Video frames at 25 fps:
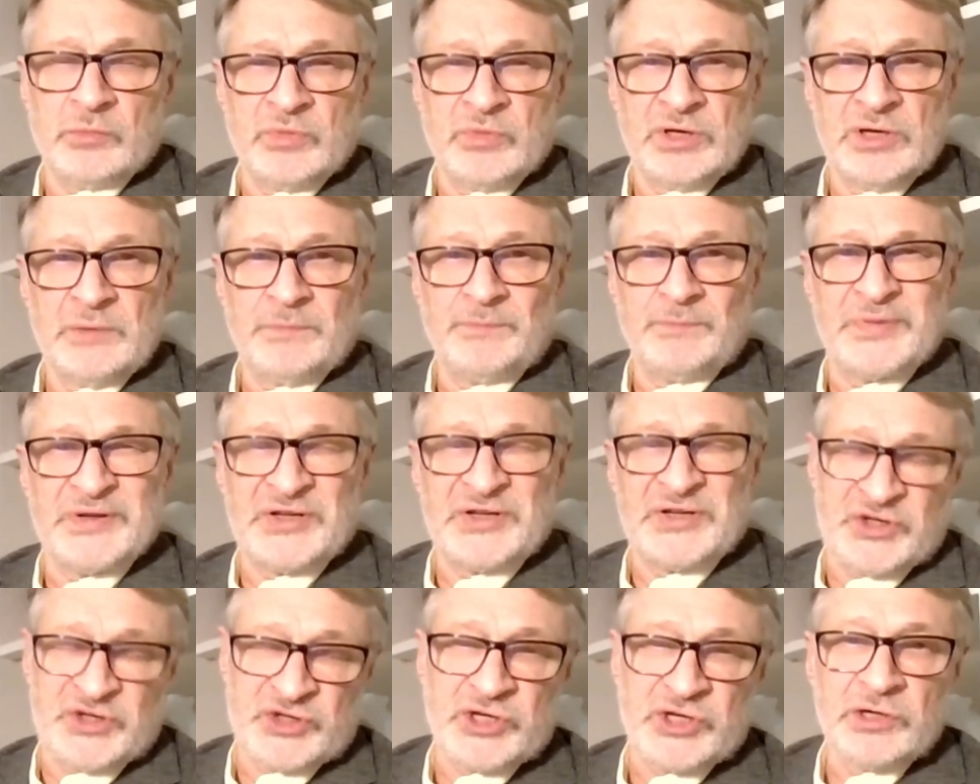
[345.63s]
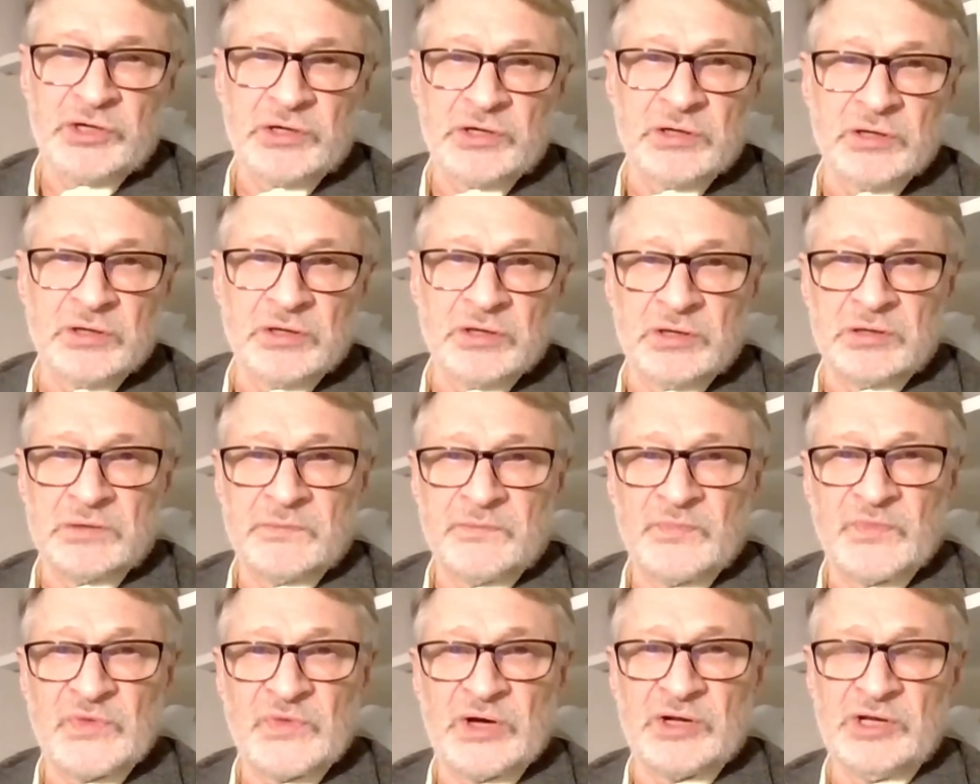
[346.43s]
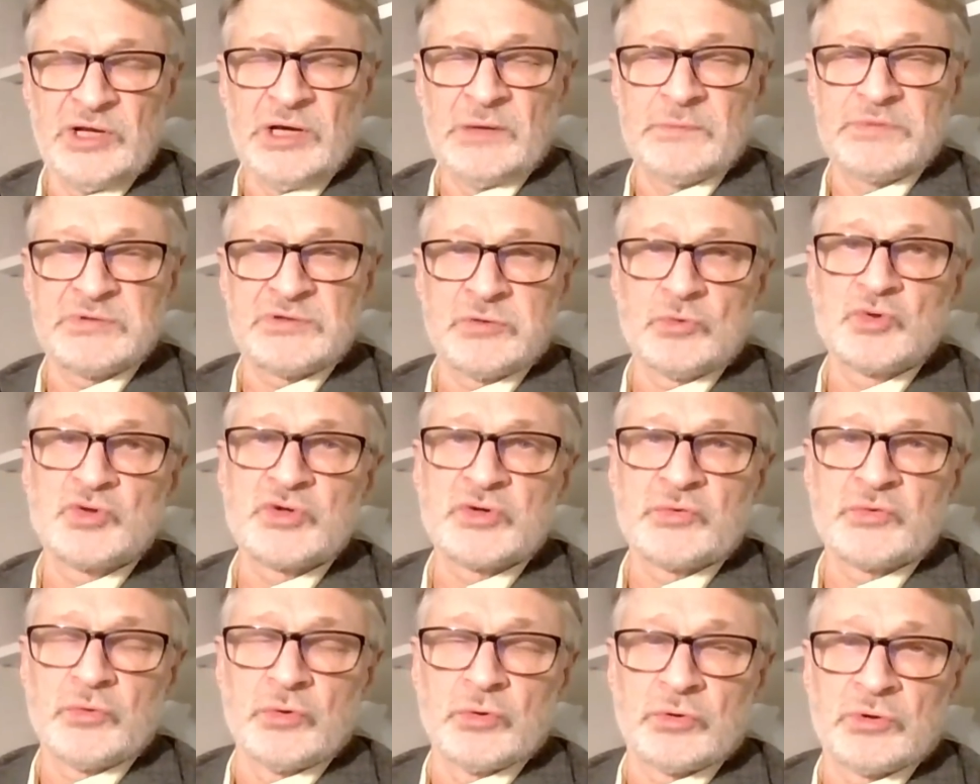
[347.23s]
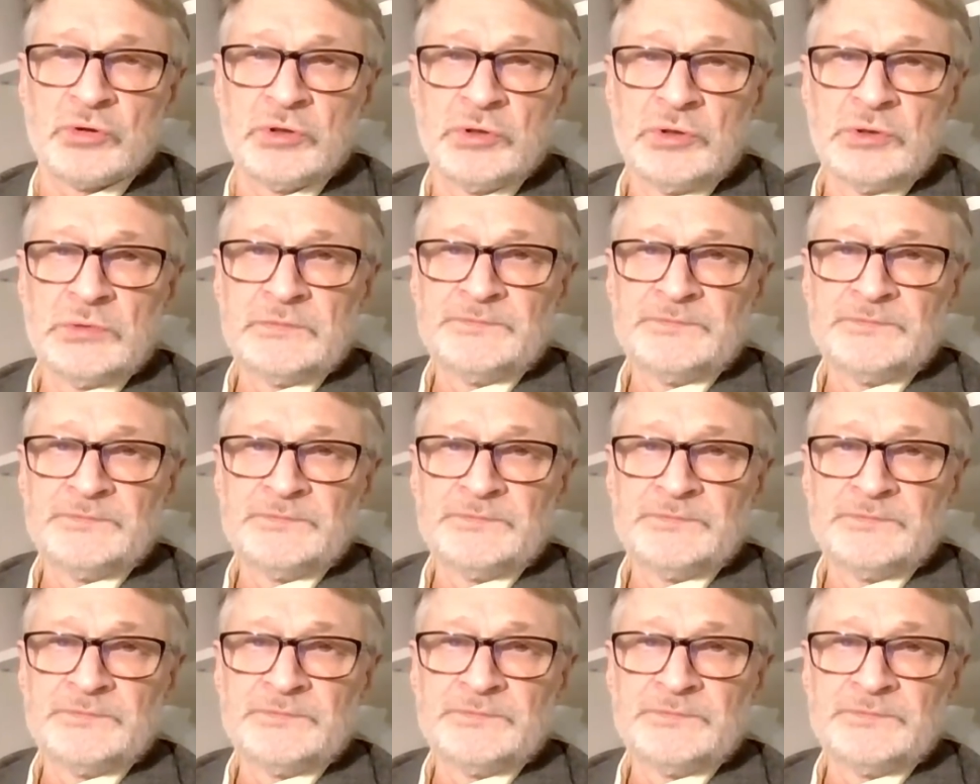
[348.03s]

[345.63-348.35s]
были подчинены, и они обслуживают